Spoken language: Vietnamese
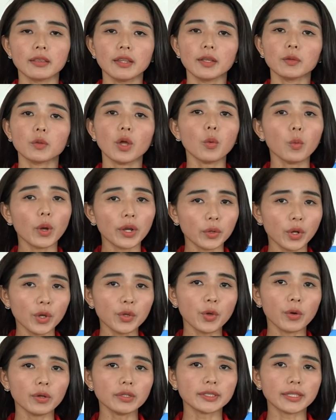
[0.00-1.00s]
thì thói quen
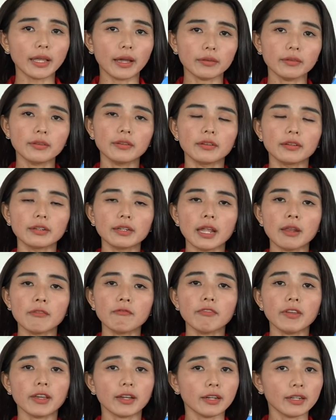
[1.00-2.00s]
nói dối sẽ ảnh hưởng
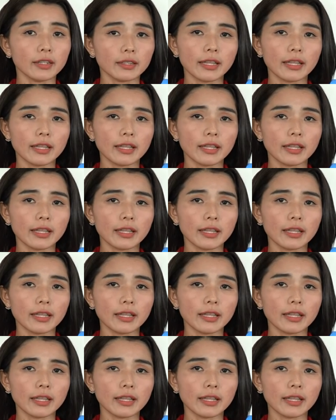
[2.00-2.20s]
đến việc hình